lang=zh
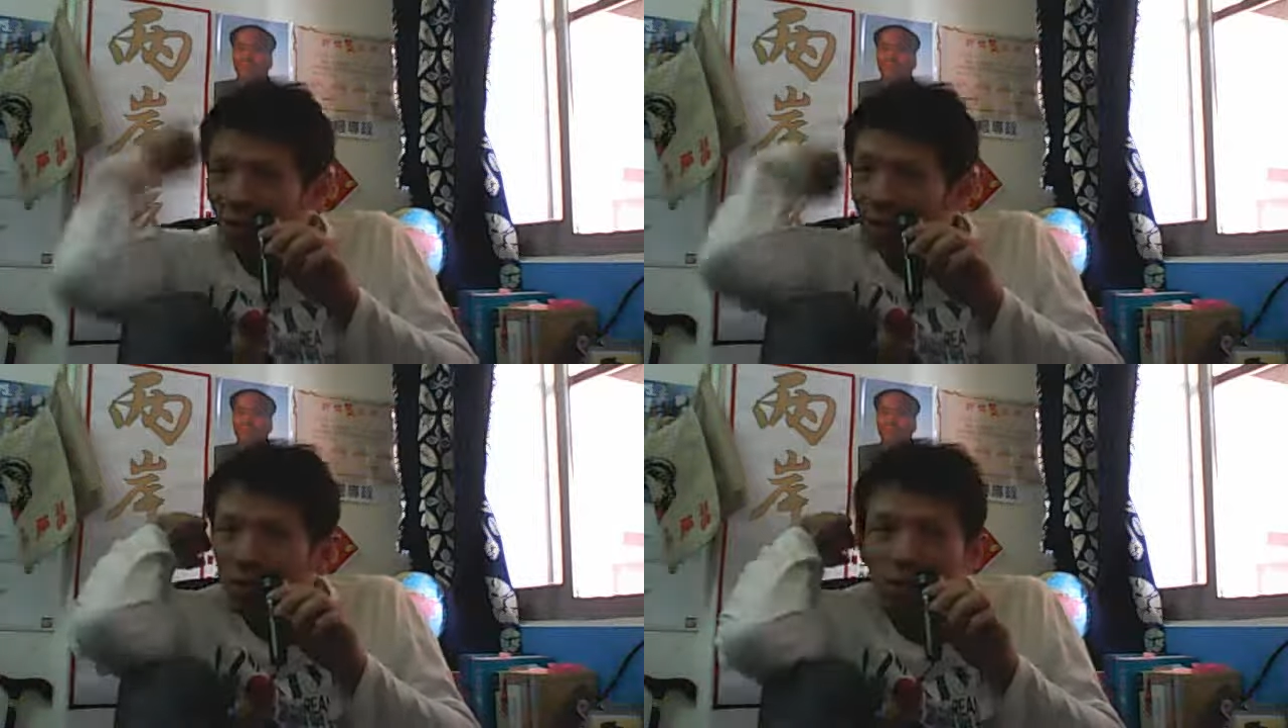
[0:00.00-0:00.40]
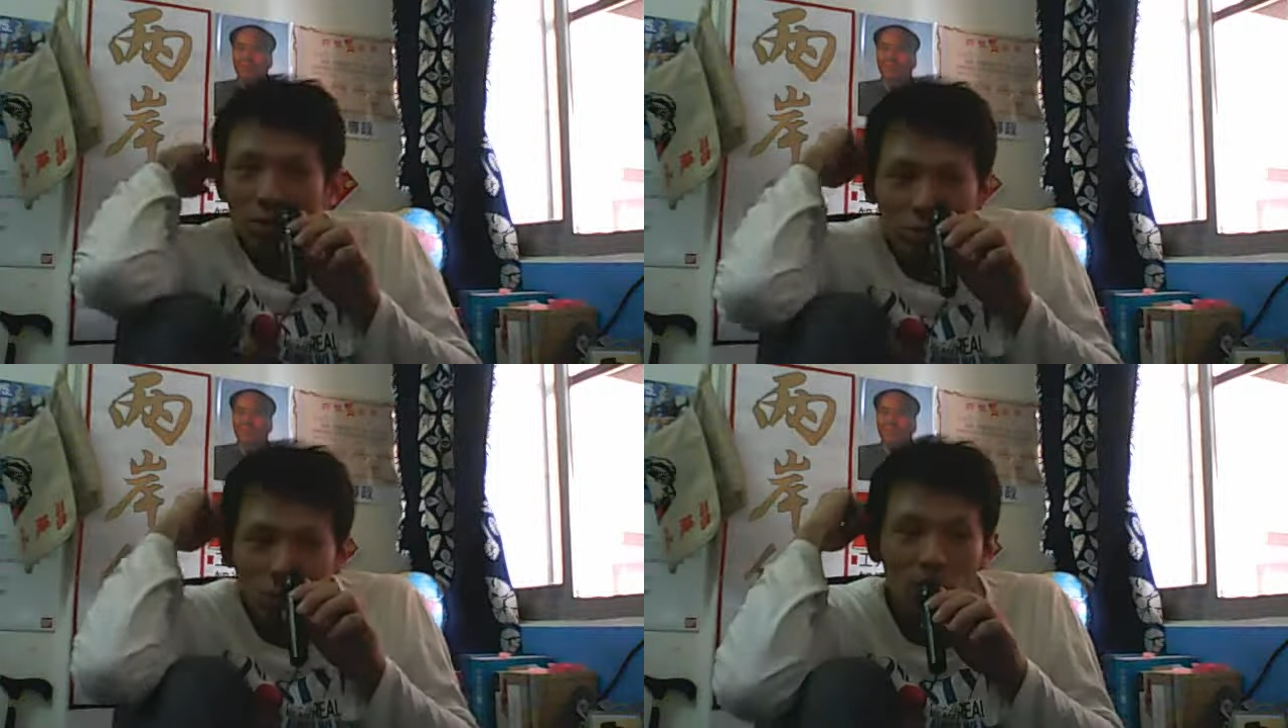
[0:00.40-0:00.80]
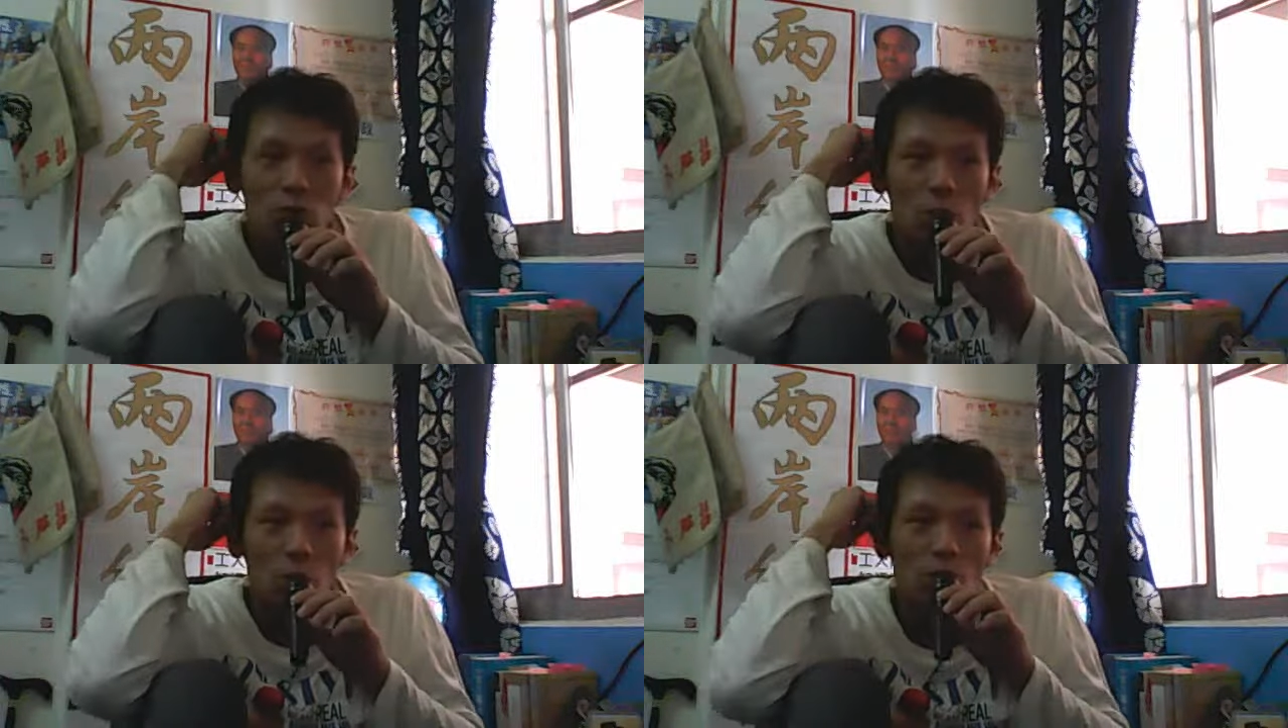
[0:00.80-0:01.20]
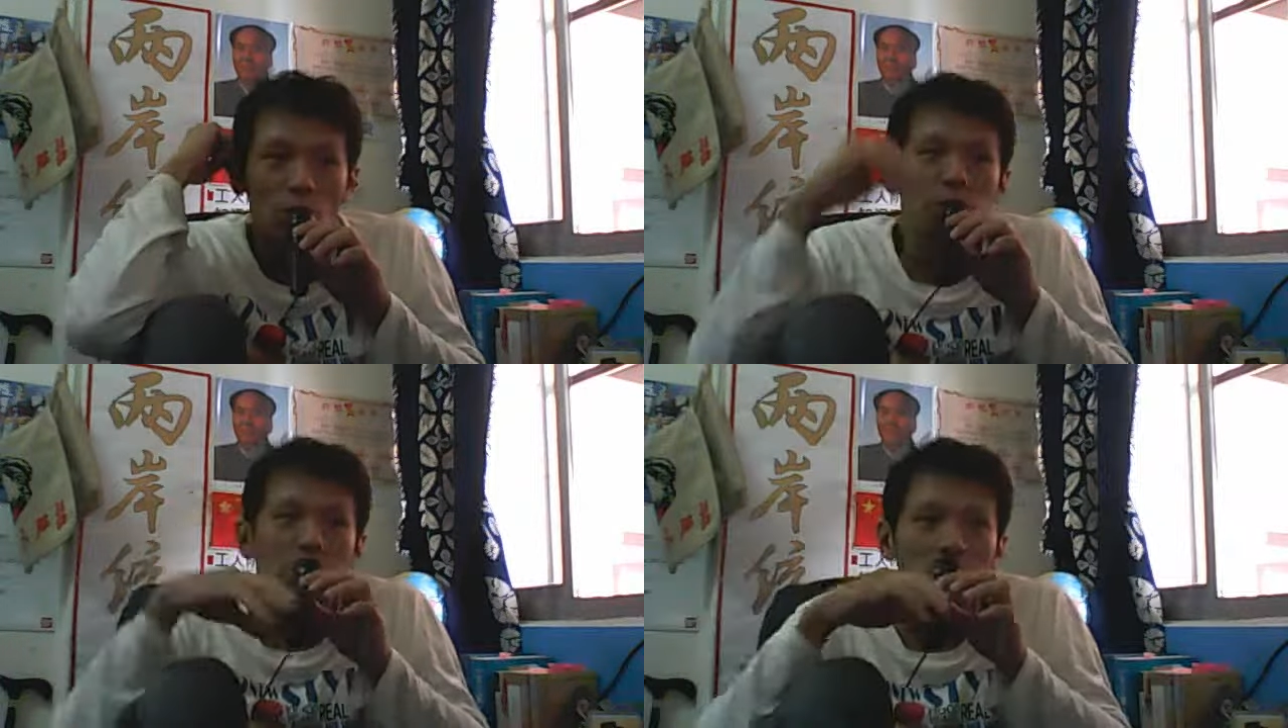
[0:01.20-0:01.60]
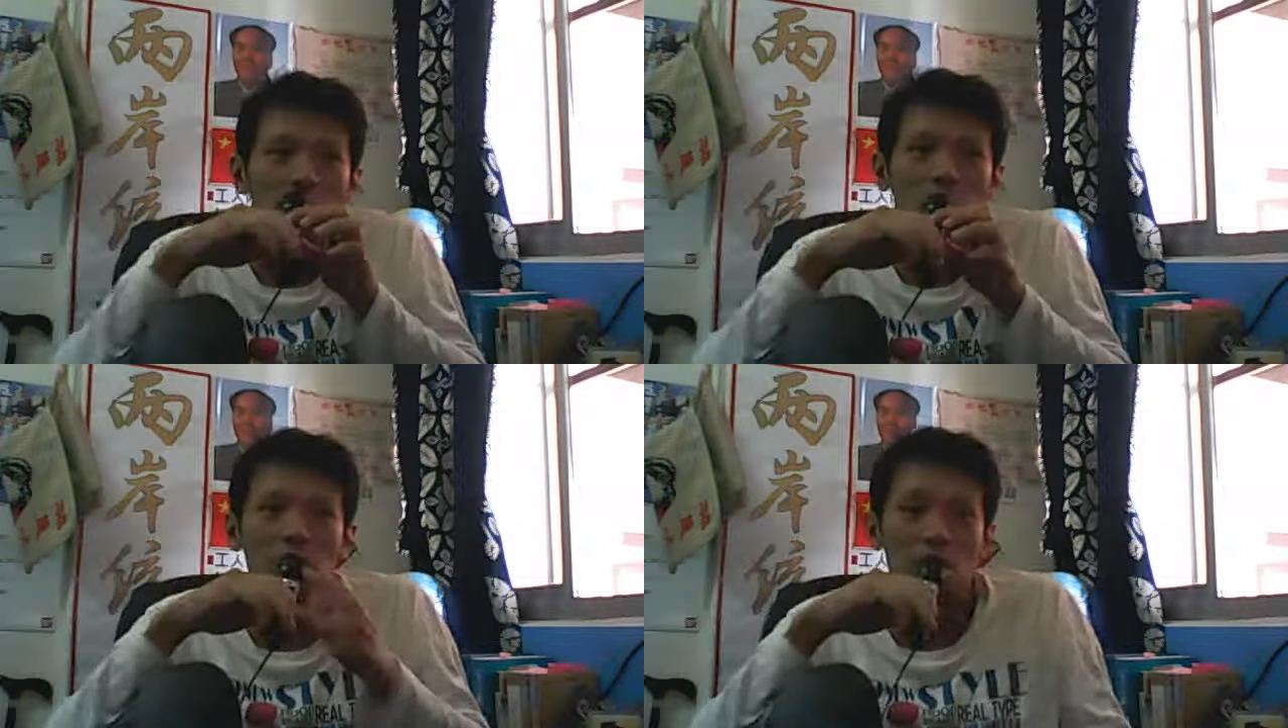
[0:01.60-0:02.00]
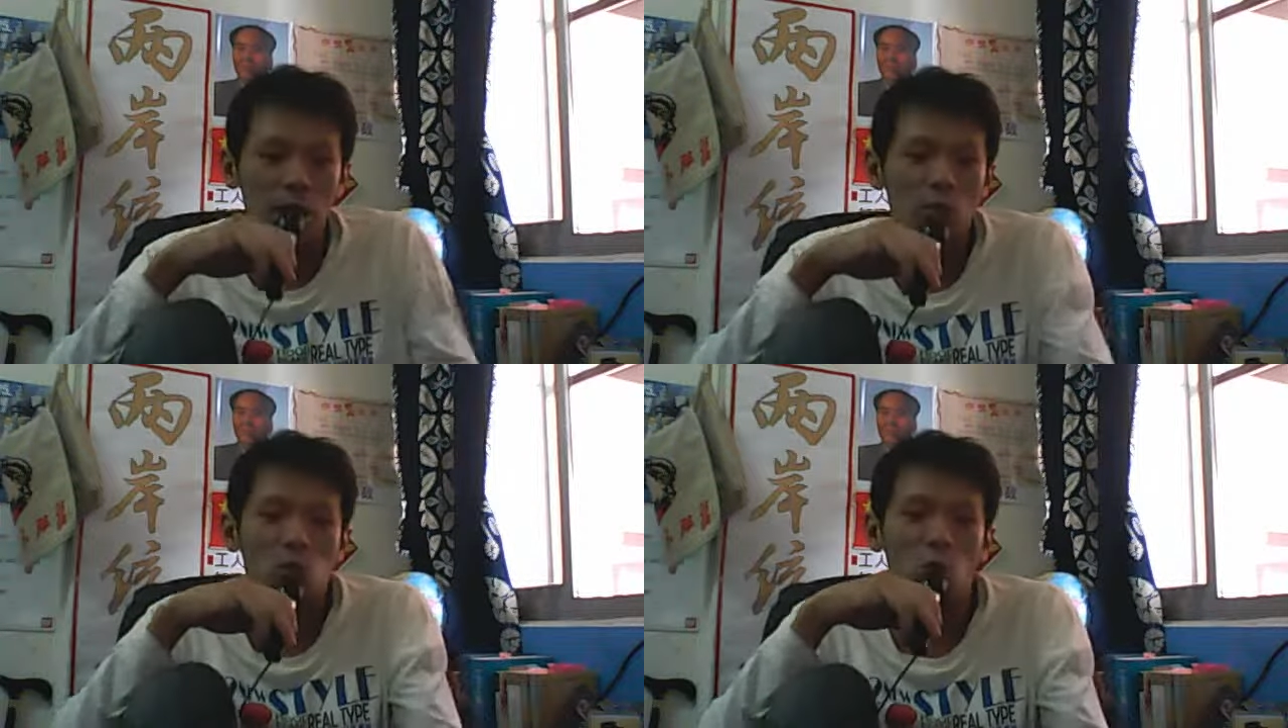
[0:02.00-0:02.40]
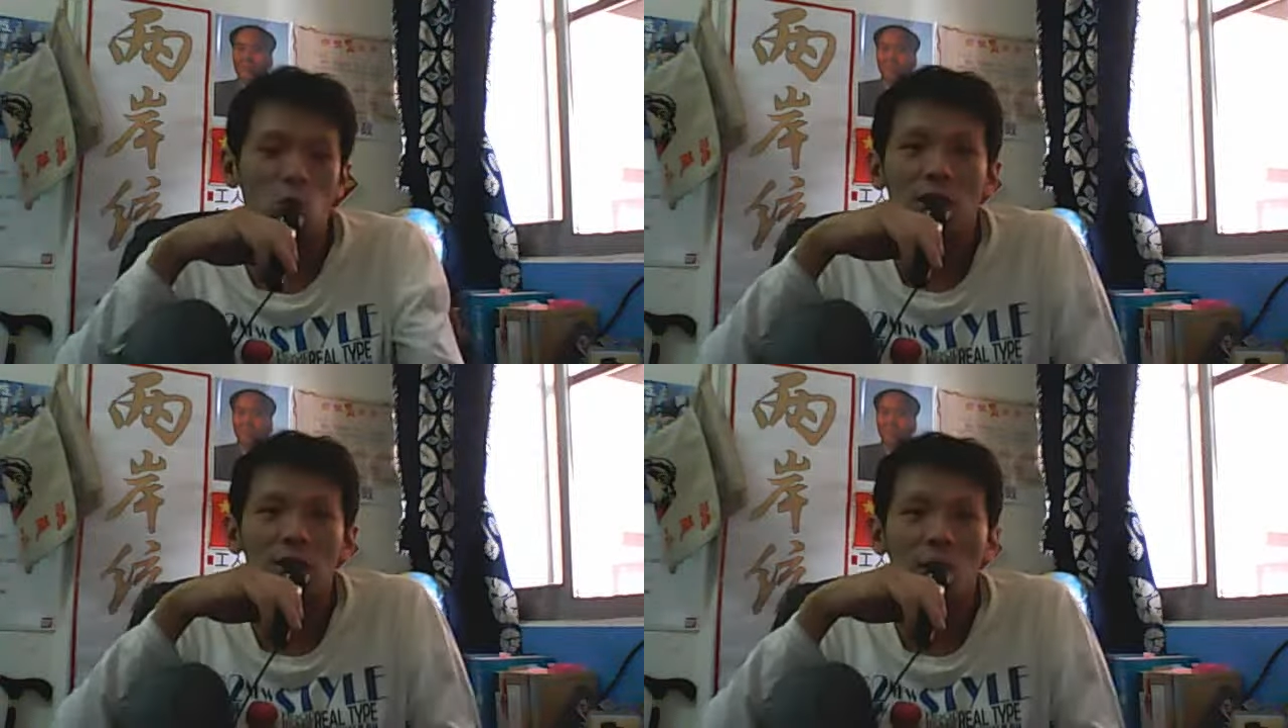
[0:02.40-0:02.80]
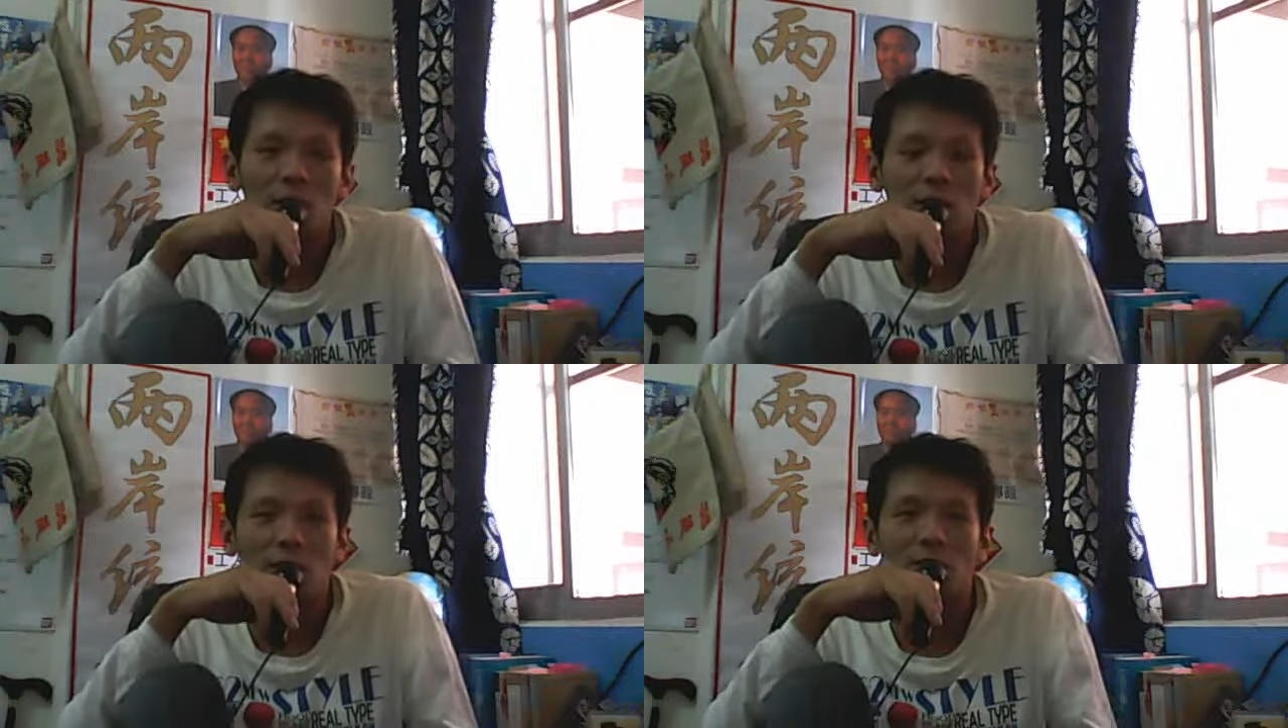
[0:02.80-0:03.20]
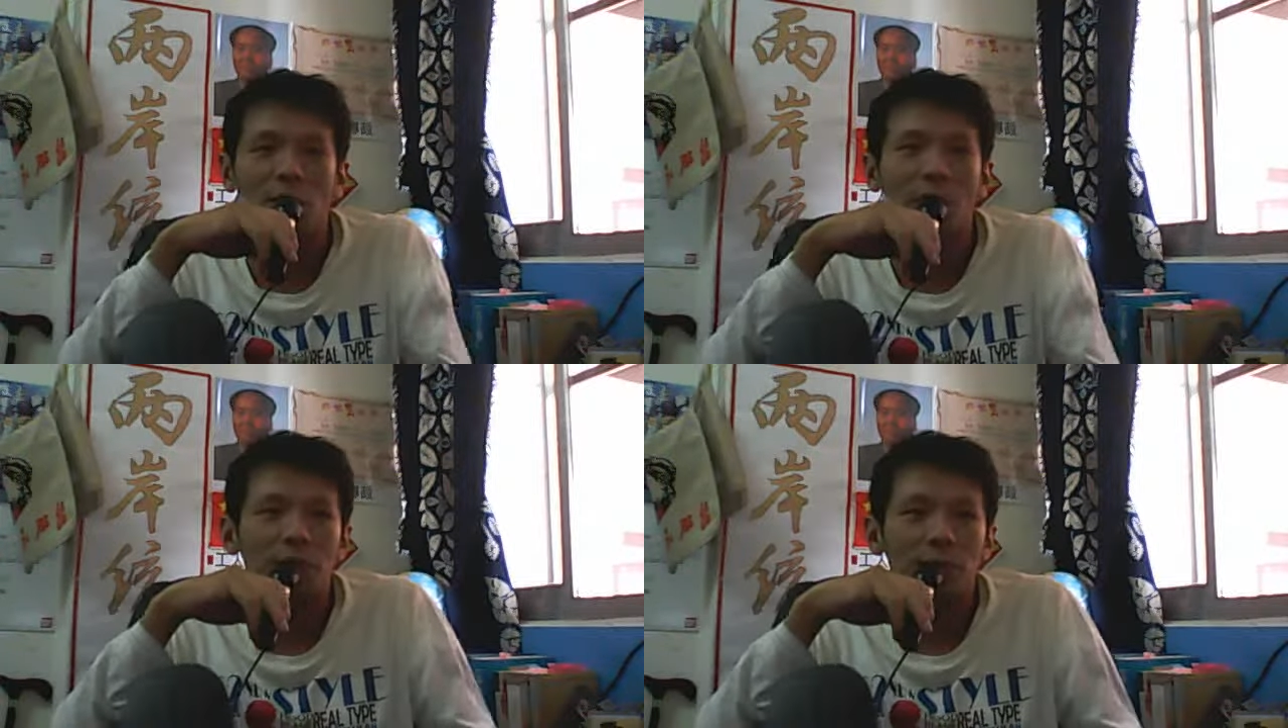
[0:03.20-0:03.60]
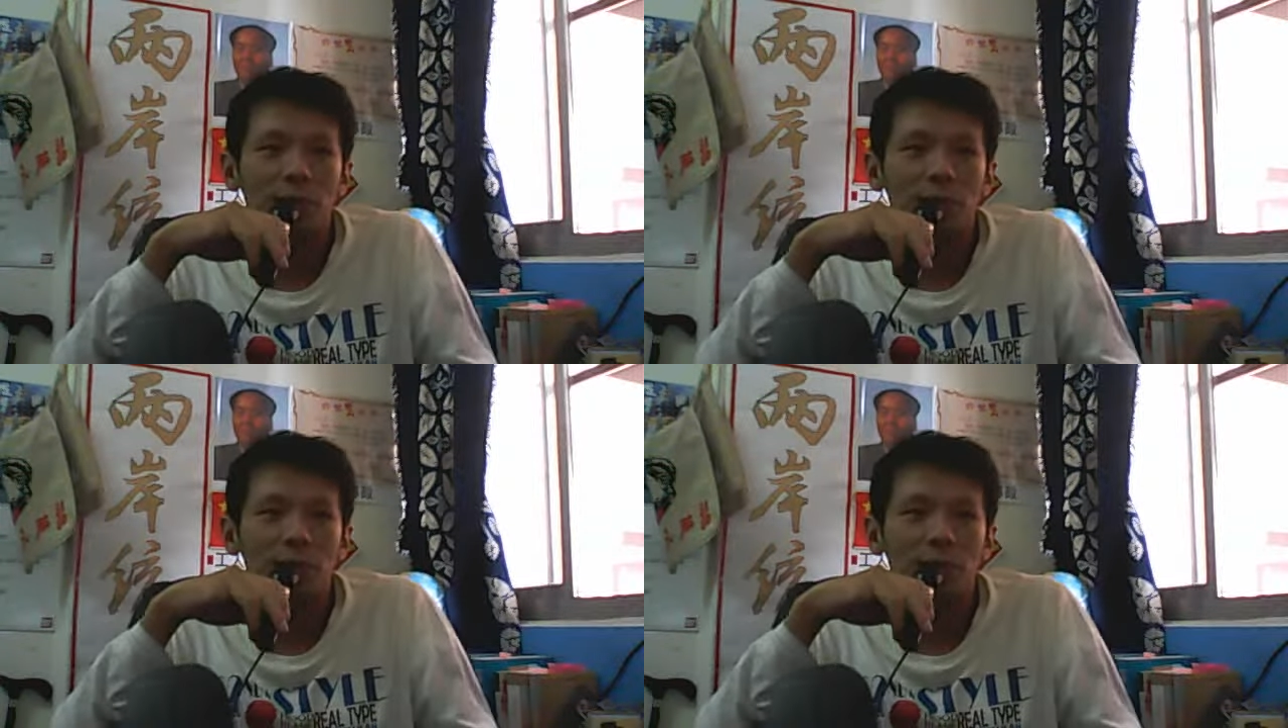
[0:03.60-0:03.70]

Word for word: 我手肘啊，全部整个人缩到那个抽屉里面了，